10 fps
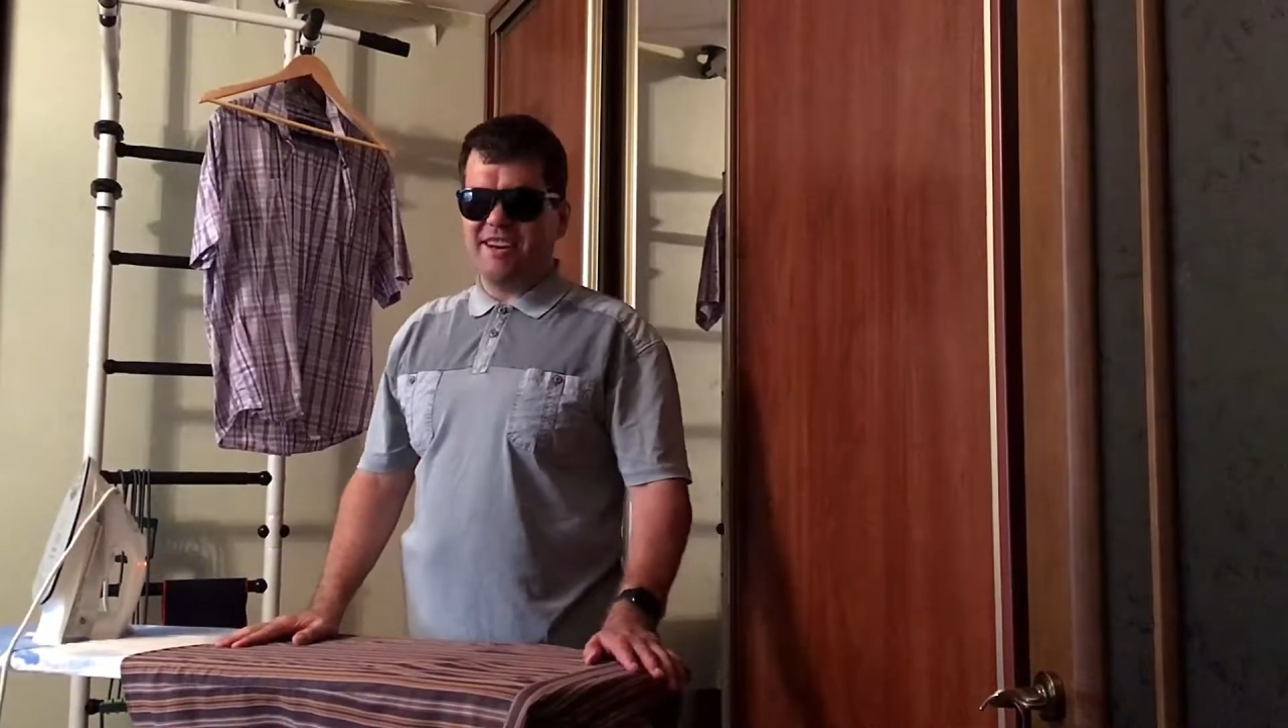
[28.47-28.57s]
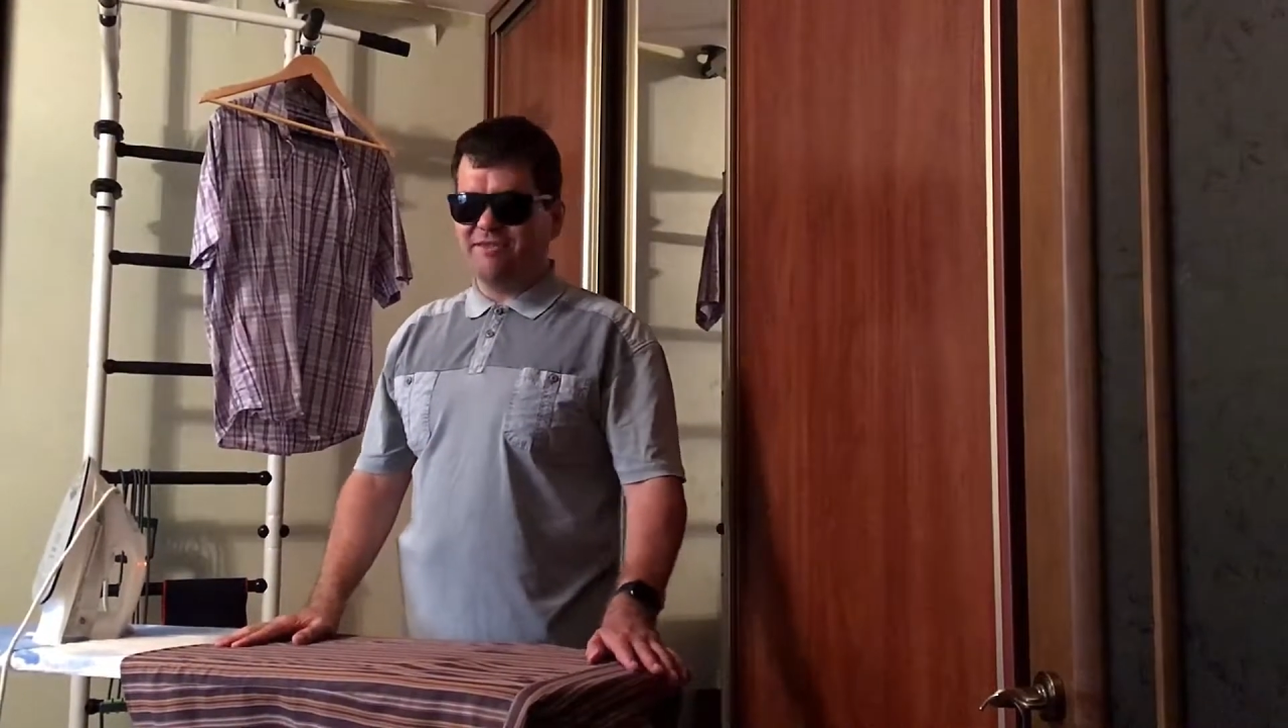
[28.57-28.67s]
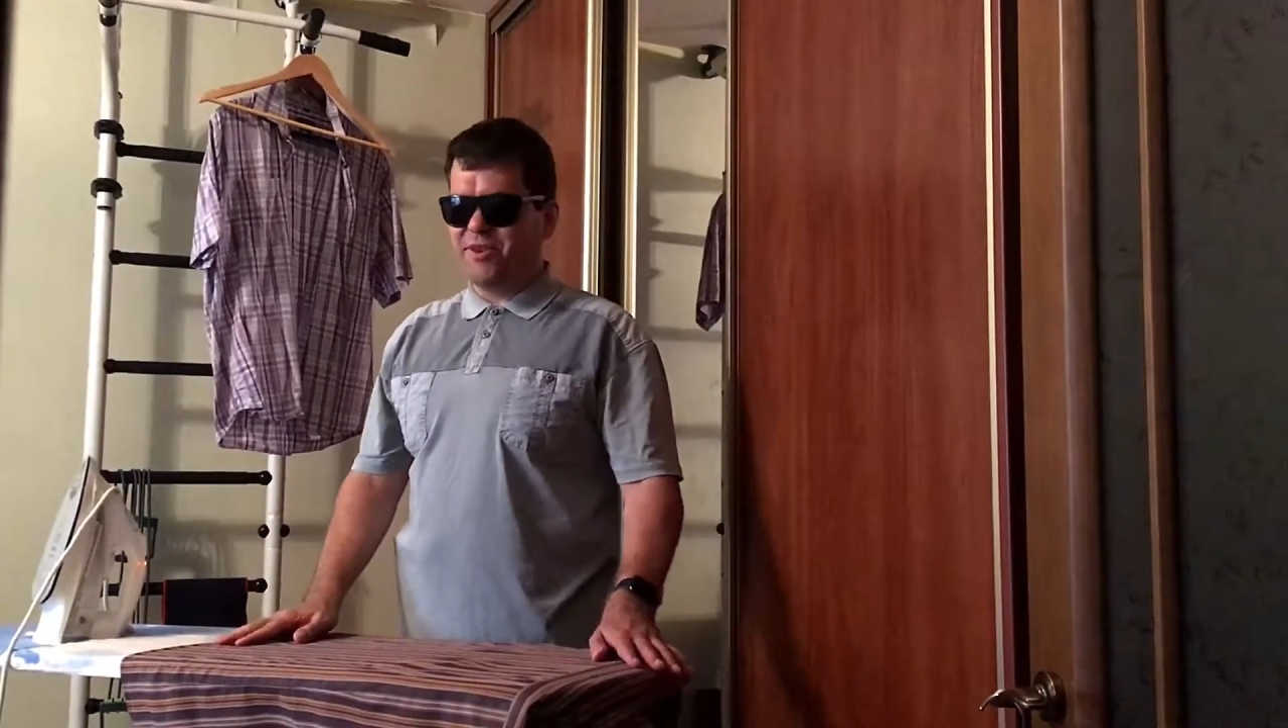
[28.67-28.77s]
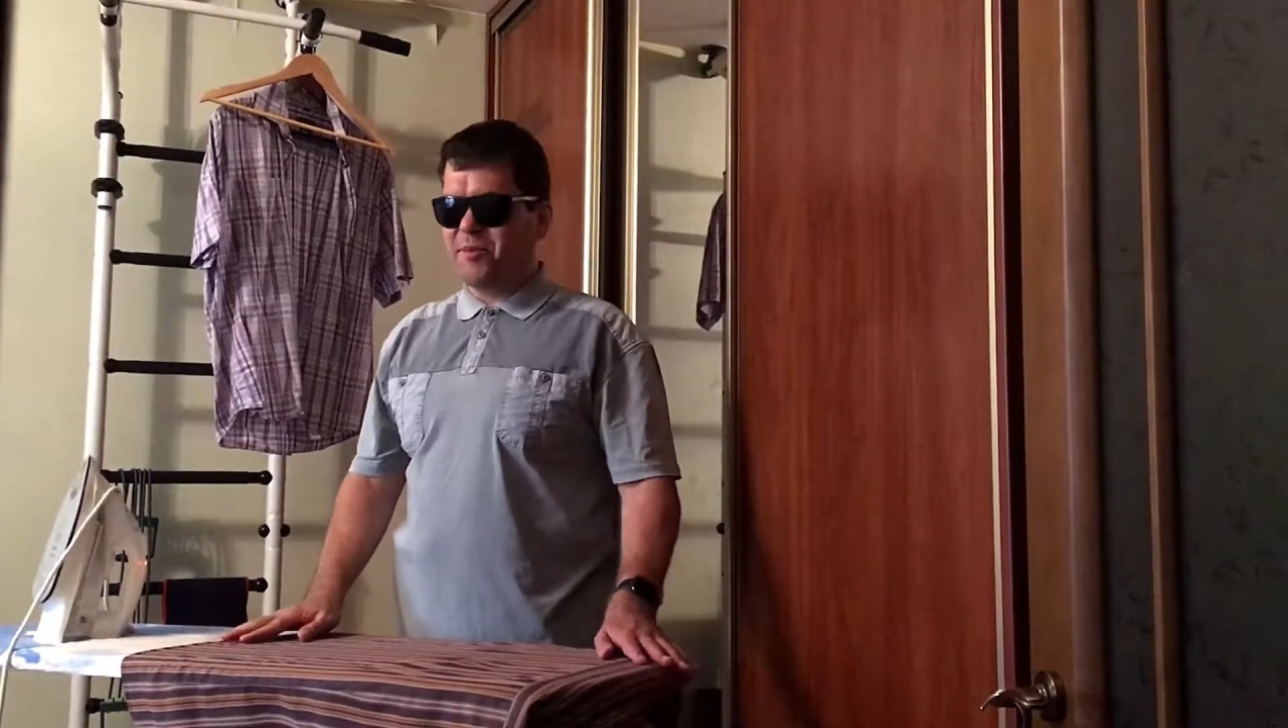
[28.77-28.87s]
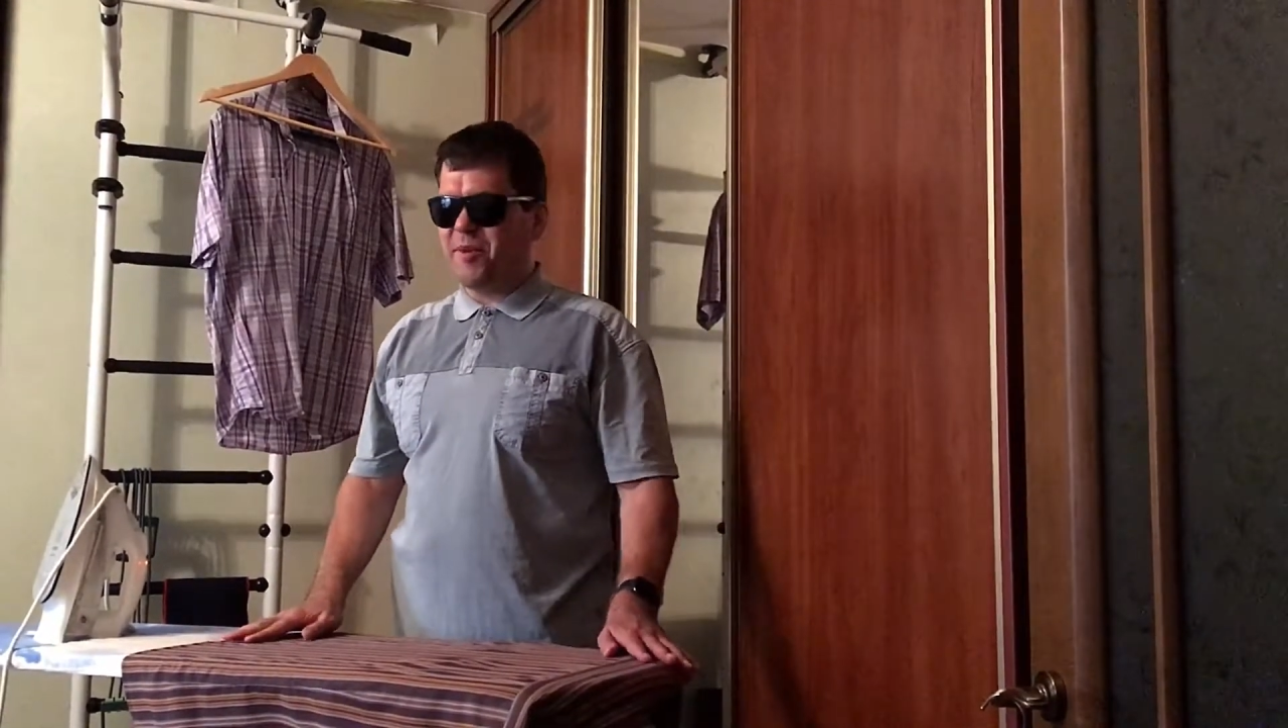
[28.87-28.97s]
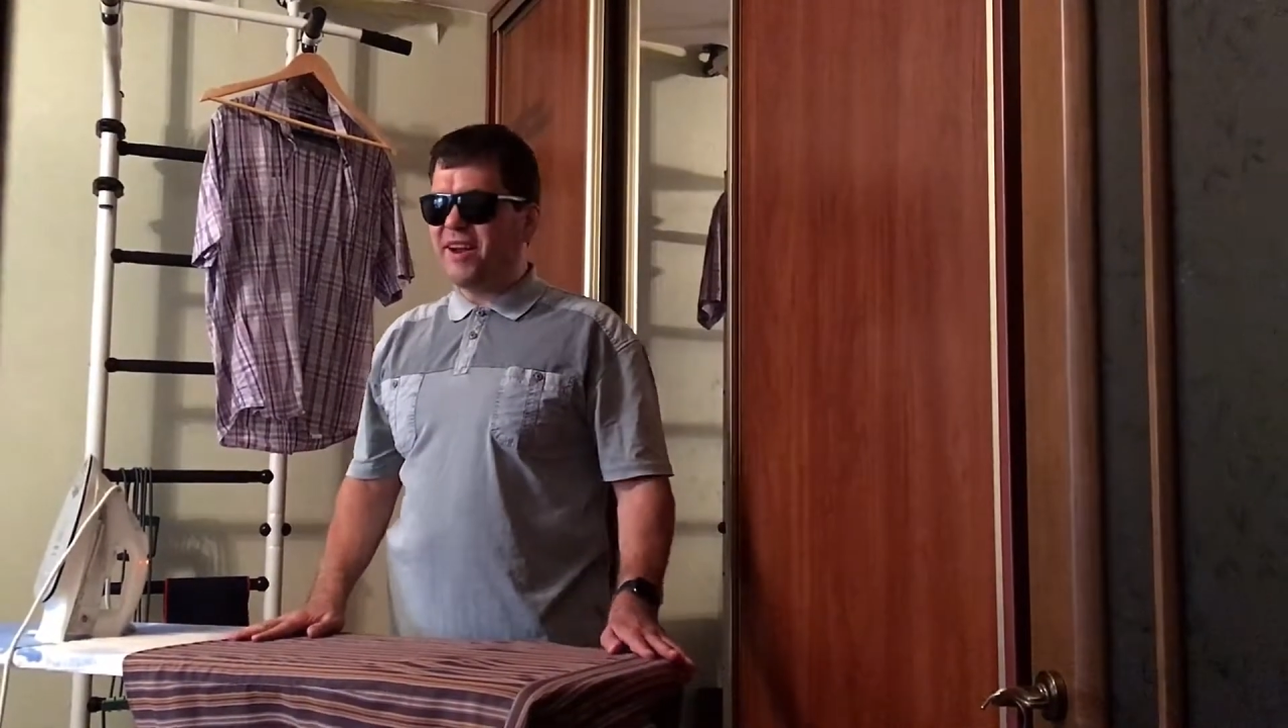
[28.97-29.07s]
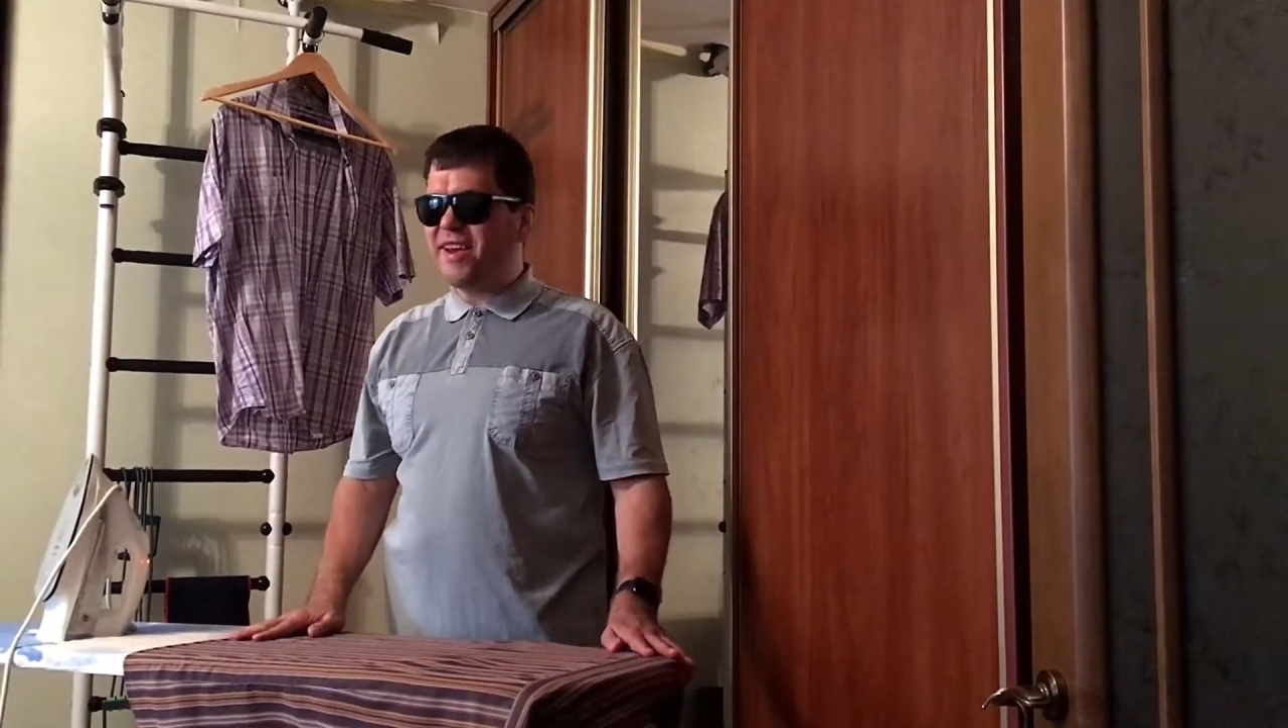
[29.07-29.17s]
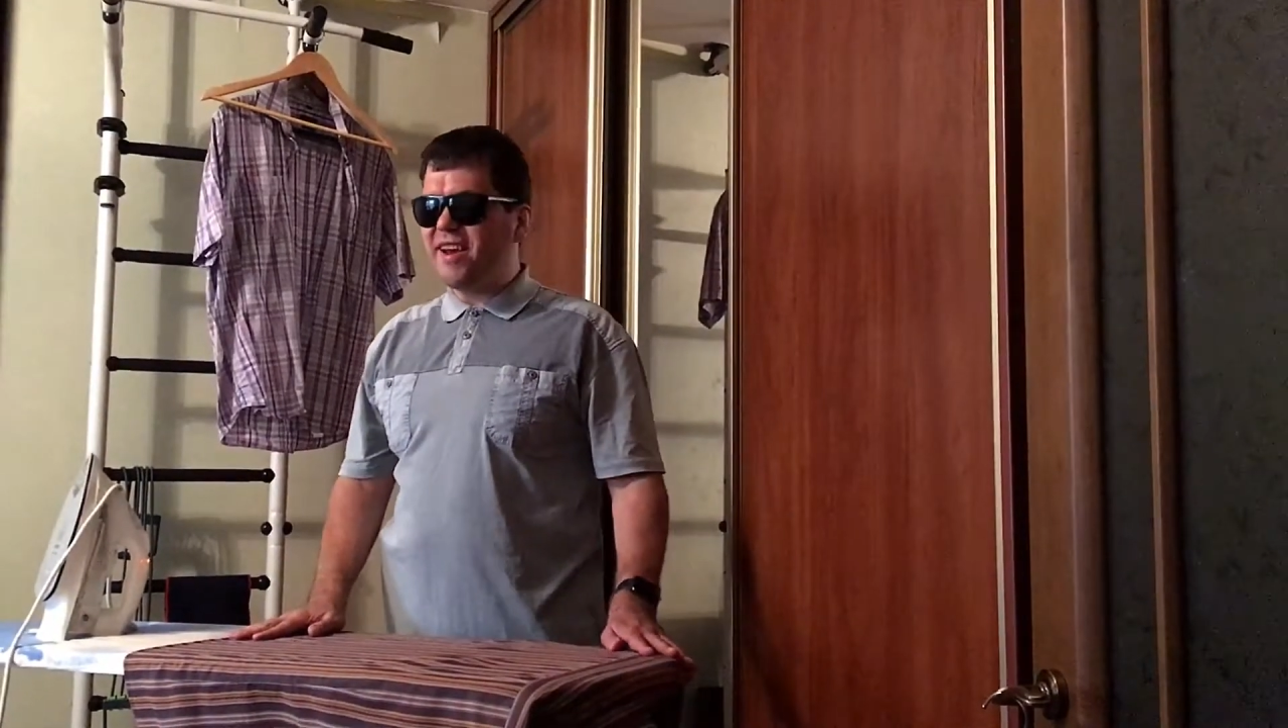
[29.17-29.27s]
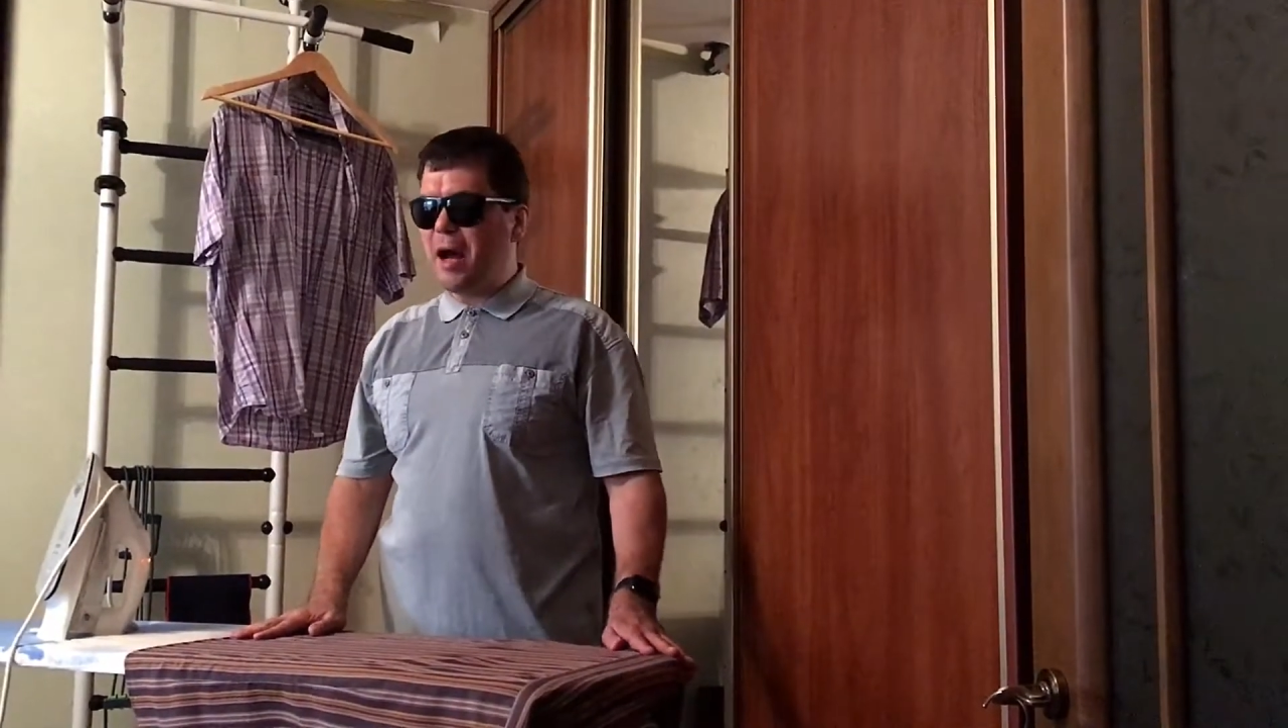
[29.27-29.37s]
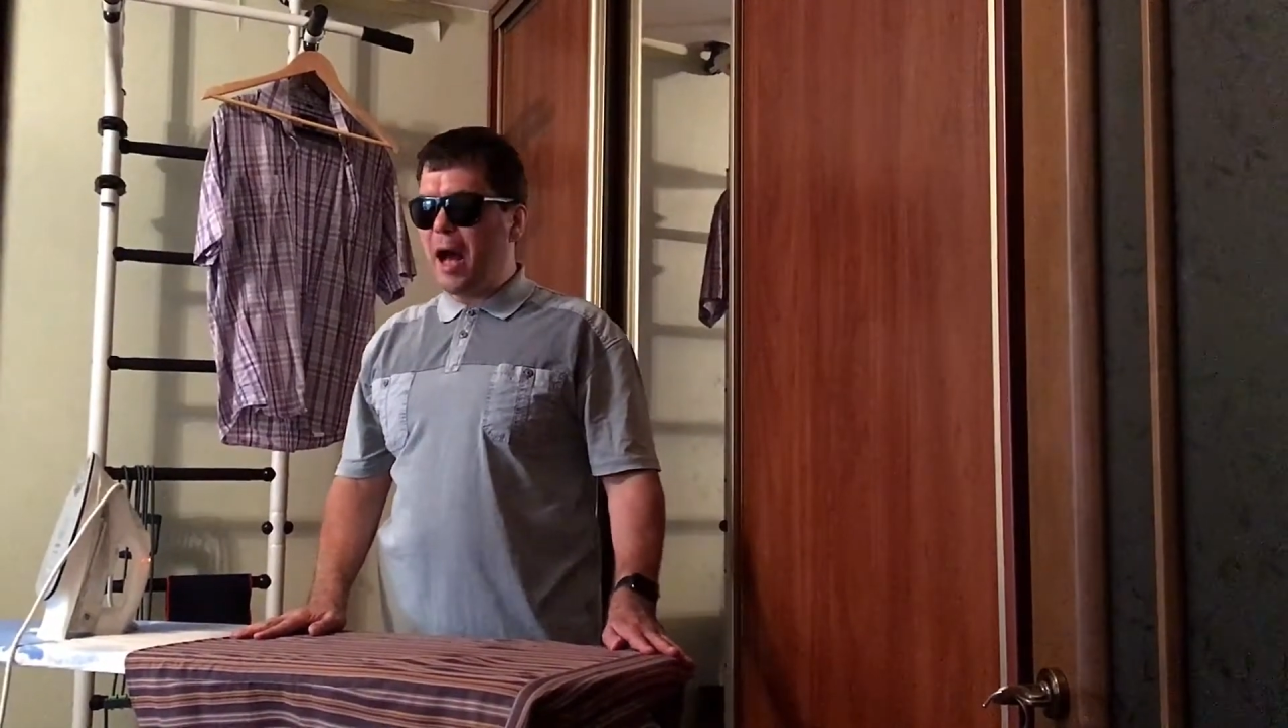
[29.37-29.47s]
внимание,